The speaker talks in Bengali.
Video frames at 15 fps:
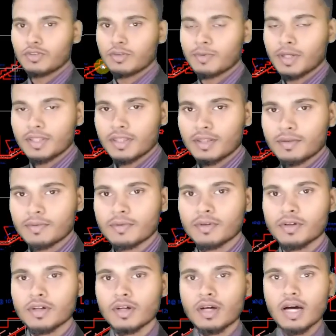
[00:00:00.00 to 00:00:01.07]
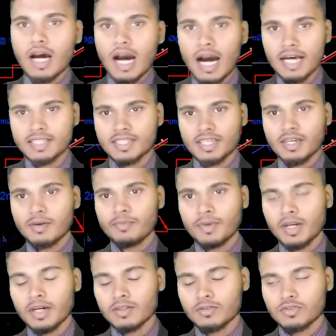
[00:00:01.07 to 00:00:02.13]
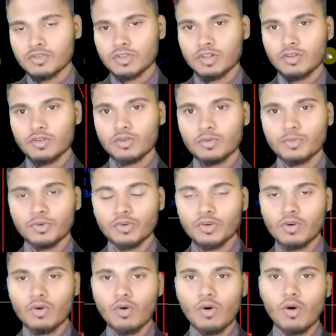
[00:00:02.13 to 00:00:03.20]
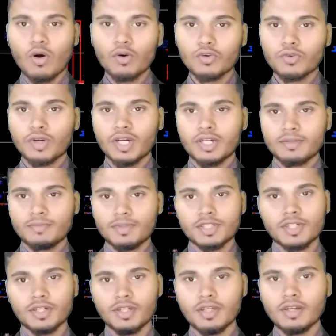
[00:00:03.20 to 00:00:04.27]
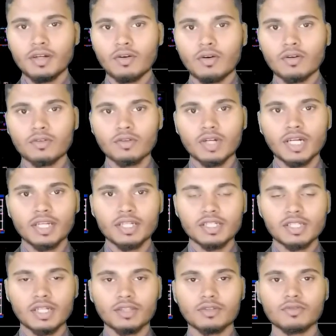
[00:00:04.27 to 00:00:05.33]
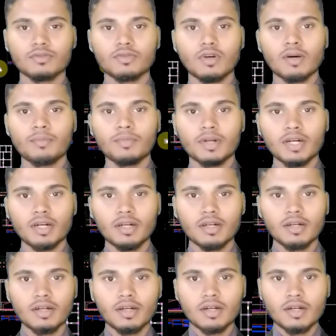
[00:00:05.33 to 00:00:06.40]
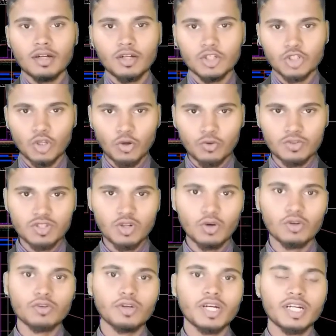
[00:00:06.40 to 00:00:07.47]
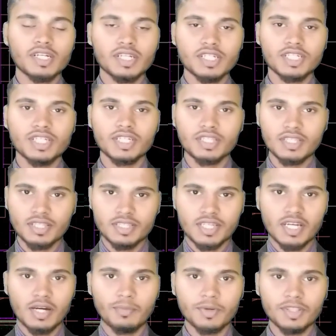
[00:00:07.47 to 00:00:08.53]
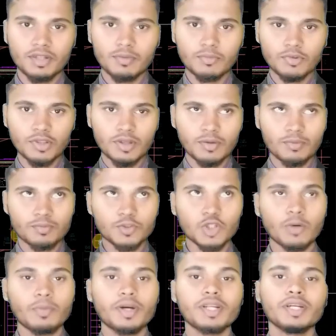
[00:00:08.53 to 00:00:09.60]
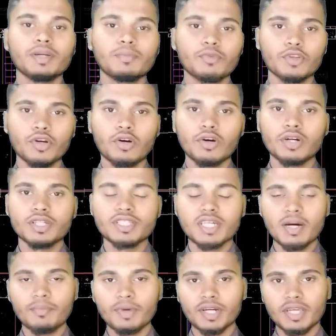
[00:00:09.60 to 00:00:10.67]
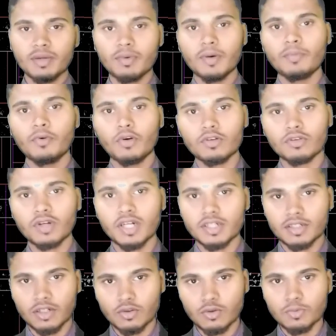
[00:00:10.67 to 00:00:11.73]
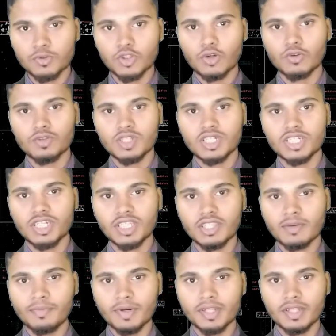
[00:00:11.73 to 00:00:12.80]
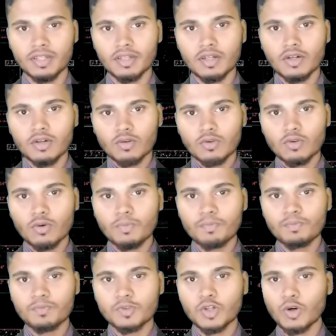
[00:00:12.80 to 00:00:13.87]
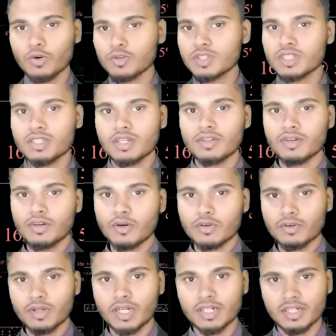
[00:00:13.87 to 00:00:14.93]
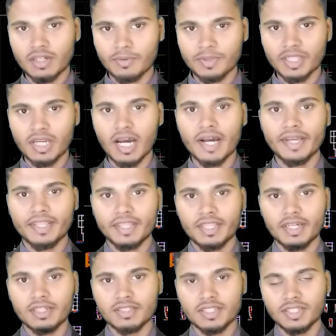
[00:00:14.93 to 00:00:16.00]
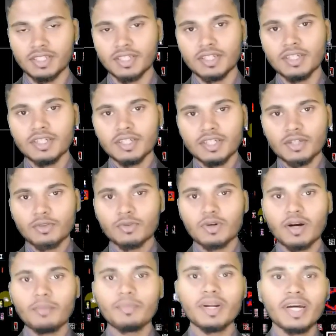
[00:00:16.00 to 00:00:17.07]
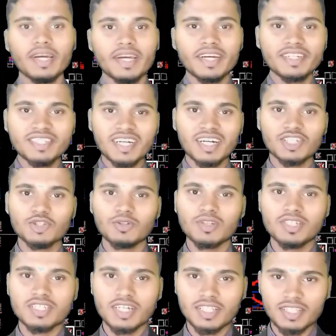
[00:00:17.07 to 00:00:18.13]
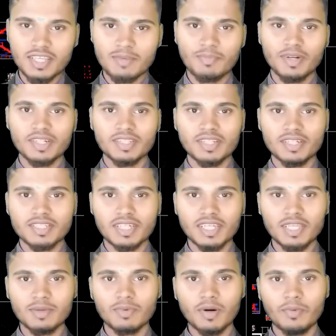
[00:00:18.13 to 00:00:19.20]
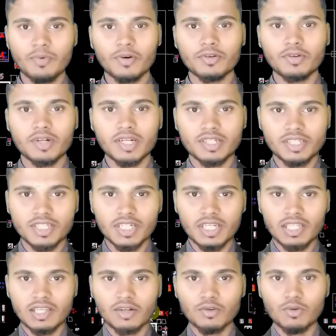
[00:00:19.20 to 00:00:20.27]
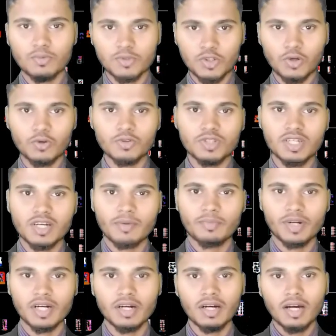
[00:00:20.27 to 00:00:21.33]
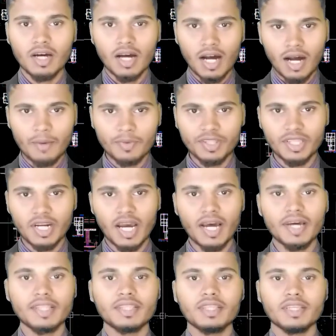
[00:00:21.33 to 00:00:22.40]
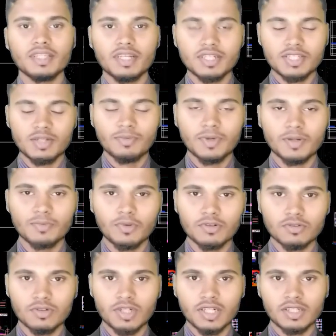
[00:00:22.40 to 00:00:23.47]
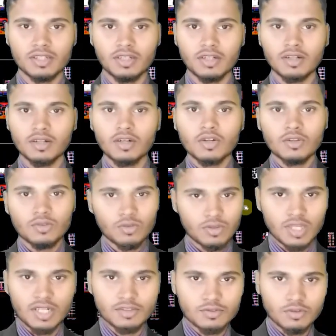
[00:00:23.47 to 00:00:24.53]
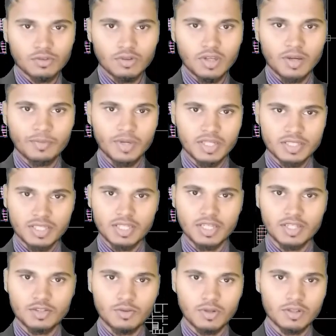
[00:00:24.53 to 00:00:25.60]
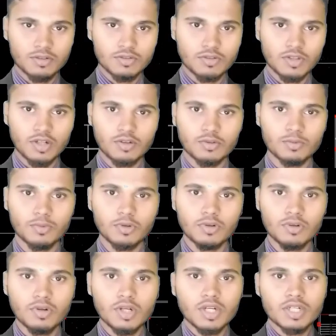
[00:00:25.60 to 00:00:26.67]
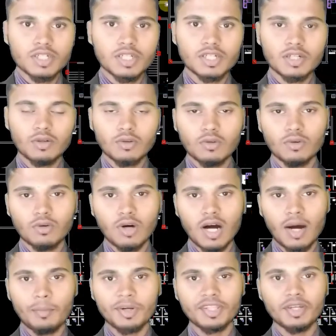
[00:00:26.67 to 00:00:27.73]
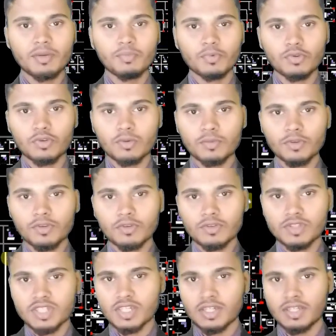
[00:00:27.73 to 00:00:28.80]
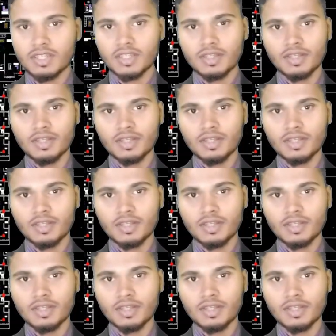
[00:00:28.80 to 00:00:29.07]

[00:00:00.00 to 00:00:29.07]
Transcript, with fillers: ধন্যবাদ আজকে আমরা আলোচনা করব অটোক্যাড বিষয়ে অটোক্যাডে সাধারণত আমরা সহজে অটোক্যাডটা শিখতে চাই আমাদের মনে সবারই মনে হয় যে আমরা কিভাবে অটোক্যাডটা খুব সহজে শিখতে পারি খুব সহজে যেন এই অটোক্যাডটা আমাদের আয়ত্তে আসি কিন্তু আমরা এইটা আসলে জানতেই পারি না যে কিভাবে অটোক্যাড শিখলে খুব সহজে আমরা আমাদের আয়ত্তে আসতে পারবো অটোক্যাডটা তো তার জন্যই আমি আজকে কিছু আলোচনা করব সেটা হলো আমাদের প্রথমত যেই